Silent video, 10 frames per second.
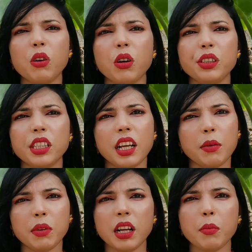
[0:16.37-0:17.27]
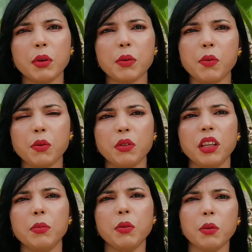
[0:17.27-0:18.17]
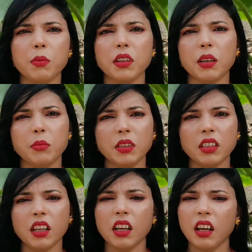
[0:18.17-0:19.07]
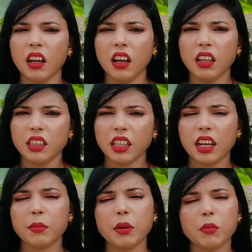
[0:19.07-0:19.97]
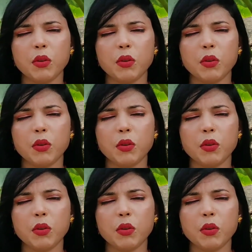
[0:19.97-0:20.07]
হয় সে আমার নাম্বারে ফোন দিয়ে বলবে আমি সে আমার